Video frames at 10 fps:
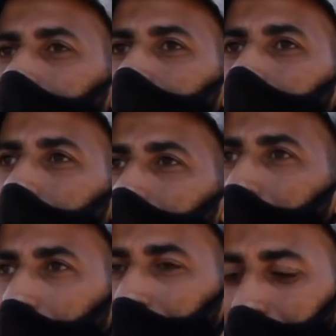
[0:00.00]
السلام
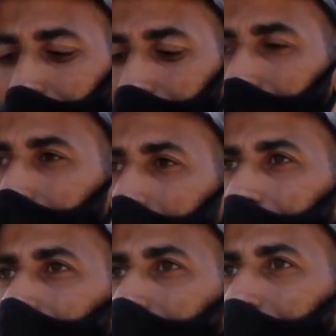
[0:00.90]
عليكم
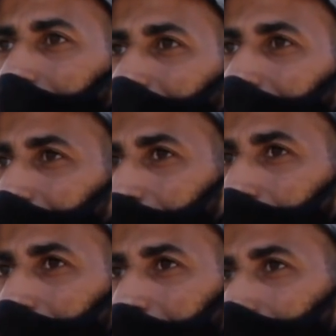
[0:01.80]
معكم الاخ ديال
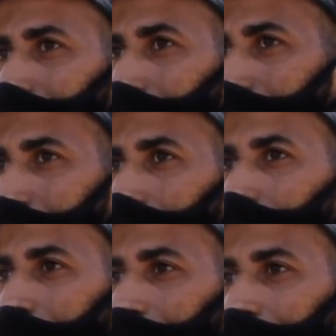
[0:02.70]
الجواد العام السلطه
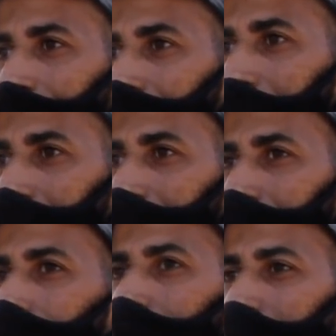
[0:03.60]
الملحقه الاداريه
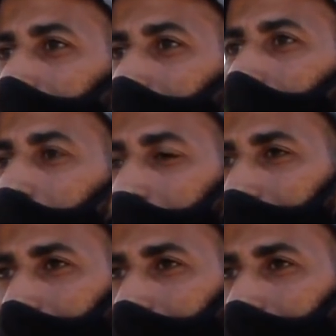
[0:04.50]
ديال ولاد حمد واحد